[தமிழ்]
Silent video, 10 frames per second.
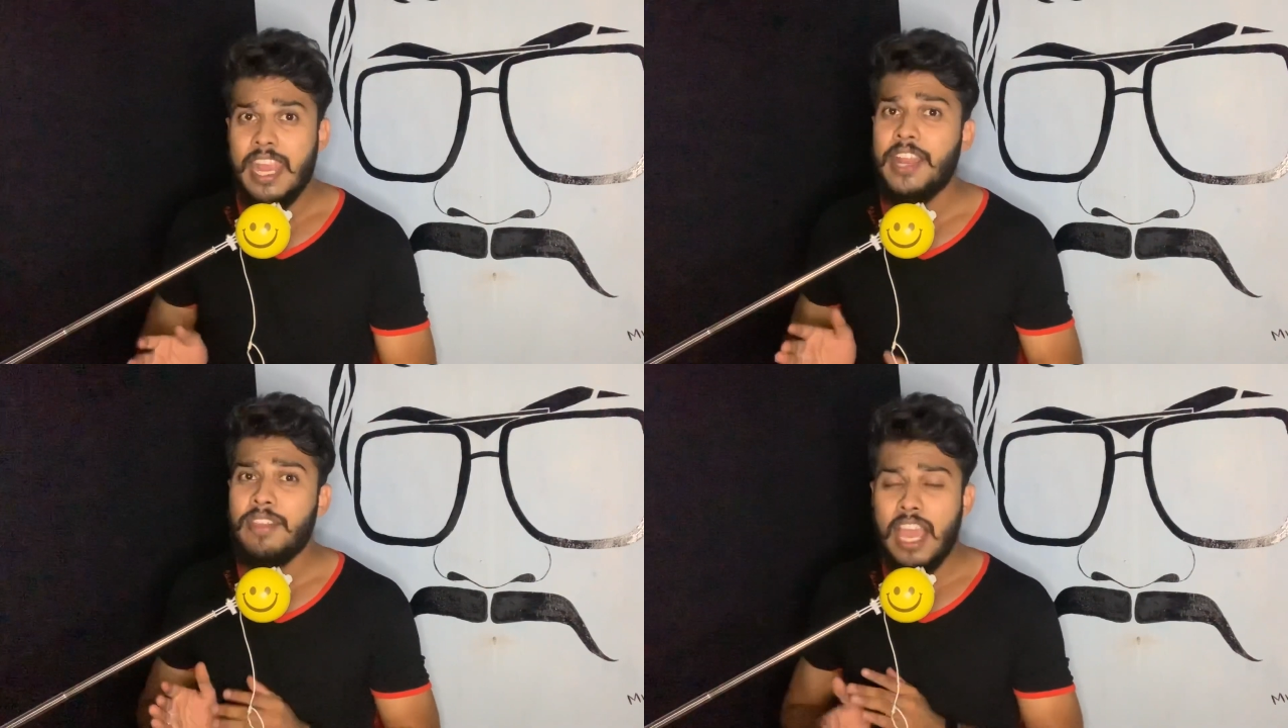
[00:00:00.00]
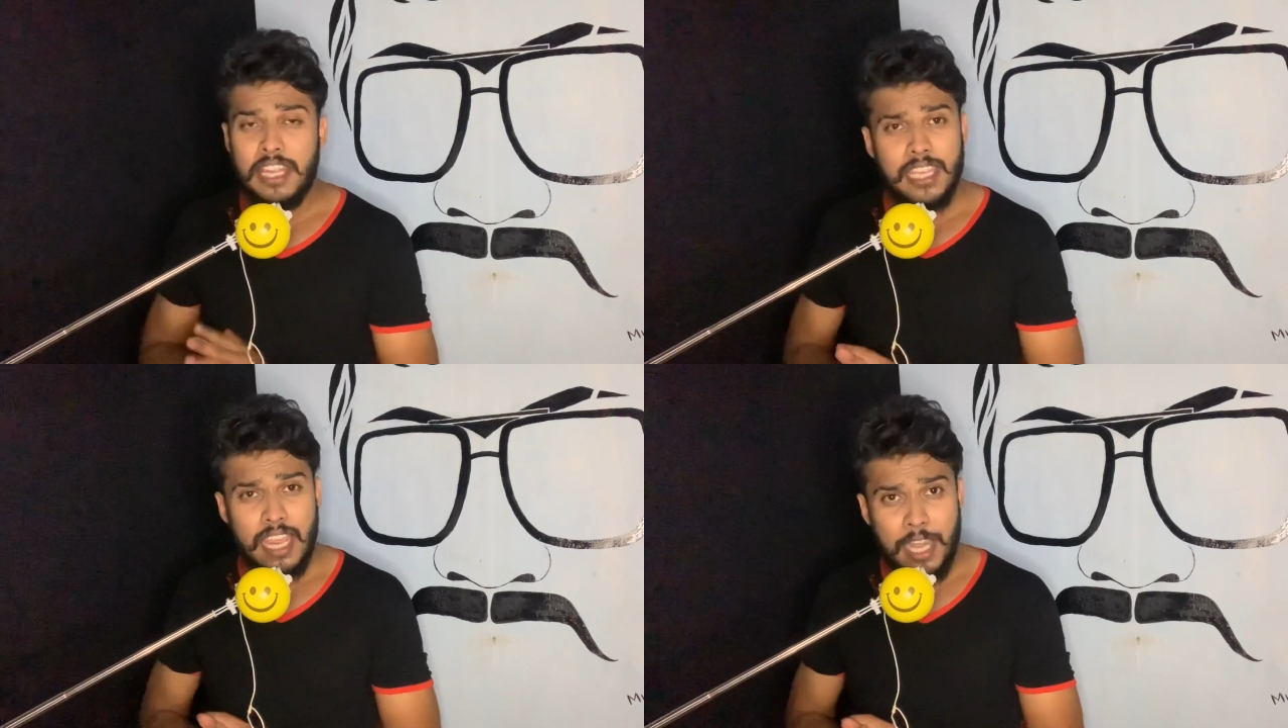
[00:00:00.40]
எனவே
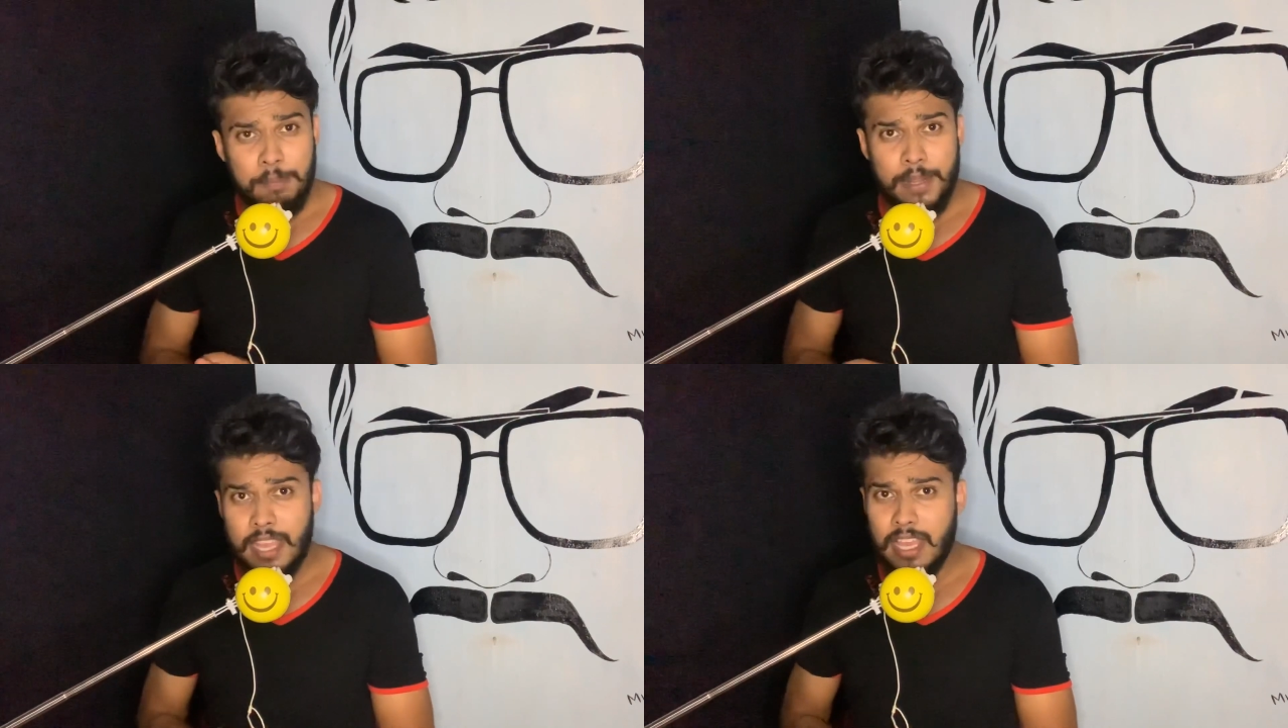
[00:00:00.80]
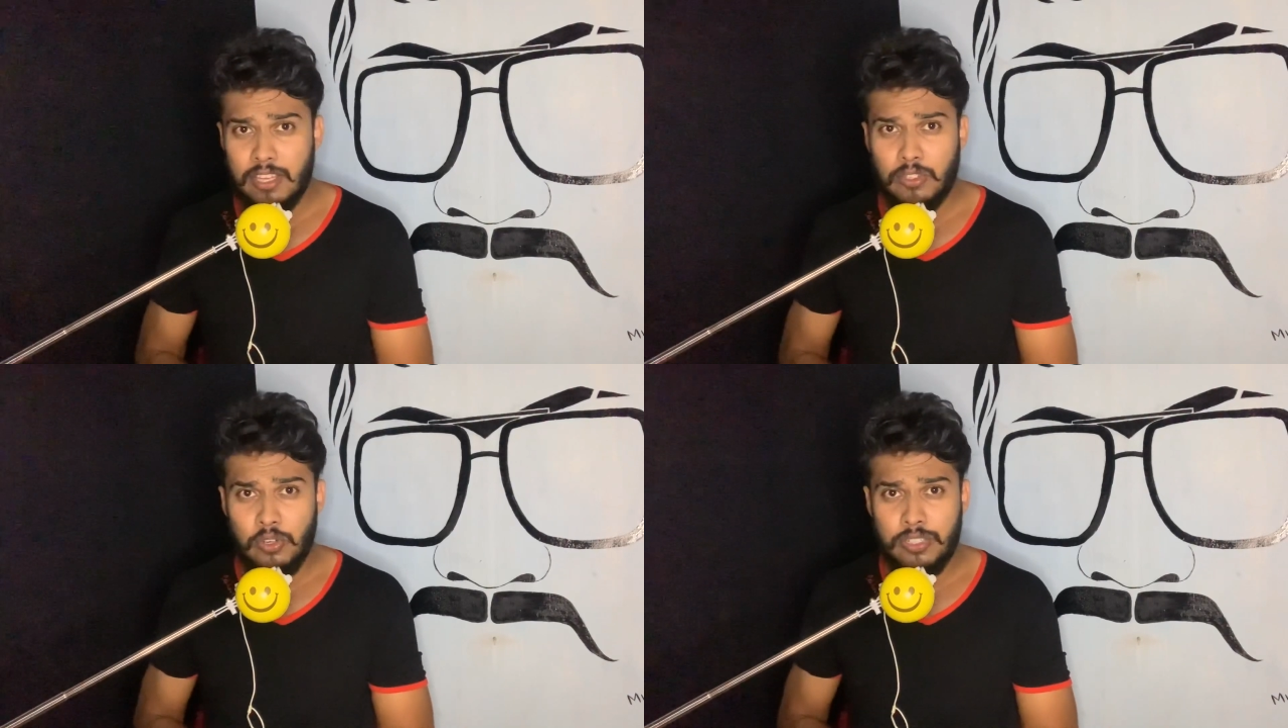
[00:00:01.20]
அதை
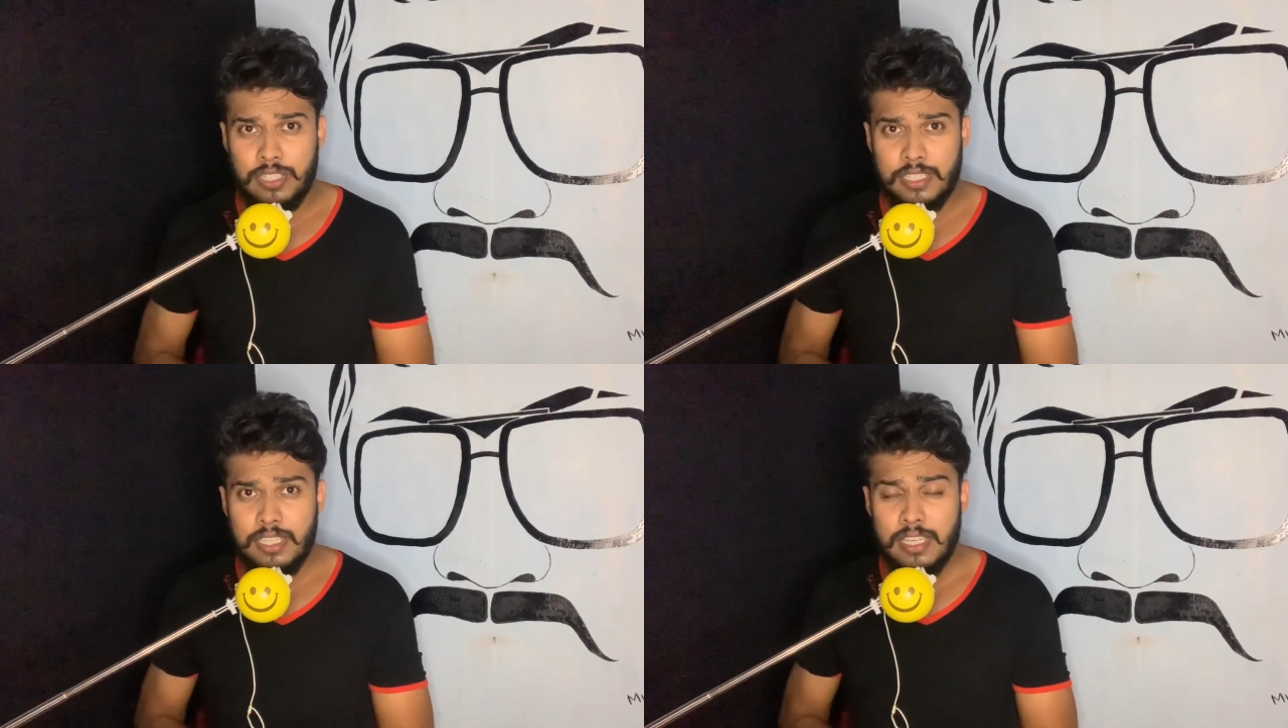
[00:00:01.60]
அடிப்படையாக கொண்டு